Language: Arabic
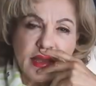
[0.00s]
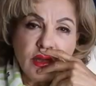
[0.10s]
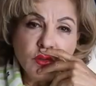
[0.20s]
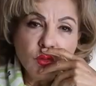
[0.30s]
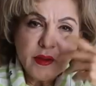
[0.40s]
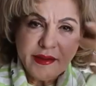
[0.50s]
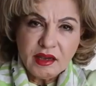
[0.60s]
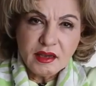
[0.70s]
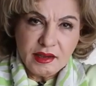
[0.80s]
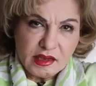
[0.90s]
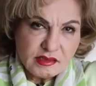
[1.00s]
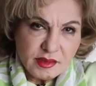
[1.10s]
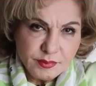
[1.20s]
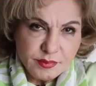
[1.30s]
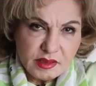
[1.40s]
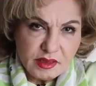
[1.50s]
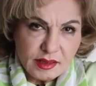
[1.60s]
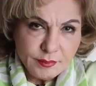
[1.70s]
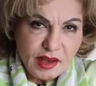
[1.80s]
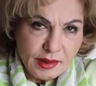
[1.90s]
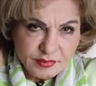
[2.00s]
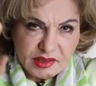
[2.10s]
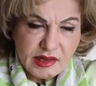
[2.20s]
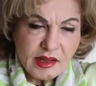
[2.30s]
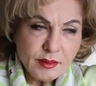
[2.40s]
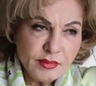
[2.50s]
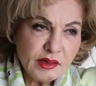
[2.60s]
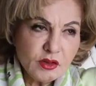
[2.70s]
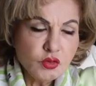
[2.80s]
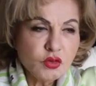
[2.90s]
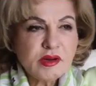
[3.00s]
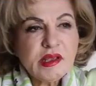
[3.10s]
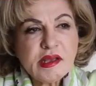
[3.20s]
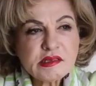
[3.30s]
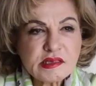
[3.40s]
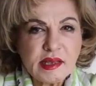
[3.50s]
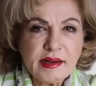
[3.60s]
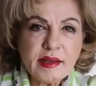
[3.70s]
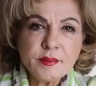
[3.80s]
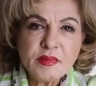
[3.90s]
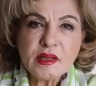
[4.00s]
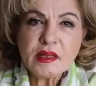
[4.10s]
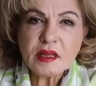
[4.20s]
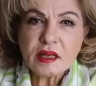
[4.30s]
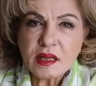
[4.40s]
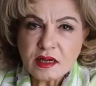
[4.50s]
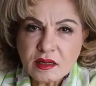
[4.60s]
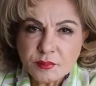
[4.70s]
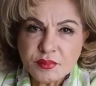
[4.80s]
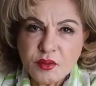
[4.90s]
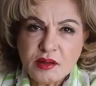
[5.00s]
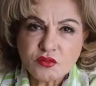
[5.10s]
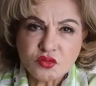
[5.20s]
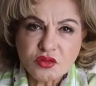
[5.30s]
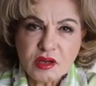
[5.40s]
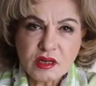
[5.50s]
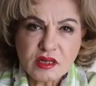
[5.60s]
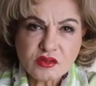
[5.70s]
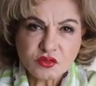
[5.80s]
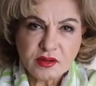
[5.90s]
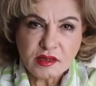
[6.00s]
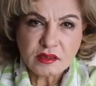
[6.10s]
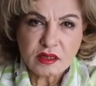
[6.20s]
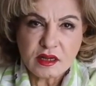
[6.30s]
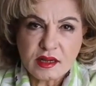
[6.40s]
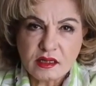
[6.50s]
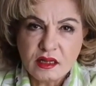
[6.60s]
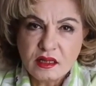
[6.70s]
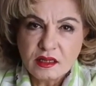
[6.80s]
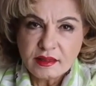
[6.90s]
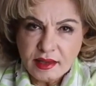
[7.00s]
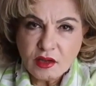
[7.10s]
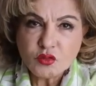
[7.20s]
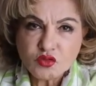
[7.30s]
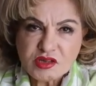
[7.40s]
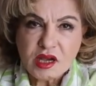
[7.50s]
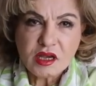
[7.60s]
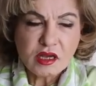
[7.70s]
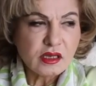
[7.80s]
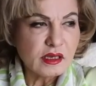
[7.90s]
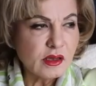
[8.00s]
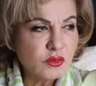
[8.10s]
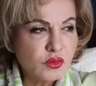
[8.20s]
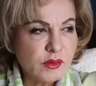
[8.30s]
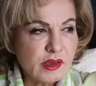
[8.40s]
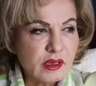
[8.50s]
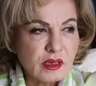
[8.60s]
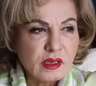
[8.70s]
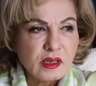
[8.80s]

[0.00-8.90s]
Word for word: كأنه إيه حسب ما عم ينعمل إنه رياض سلامة قرب وقته يخلص ورح يرحل كأنه صح كأنه إيه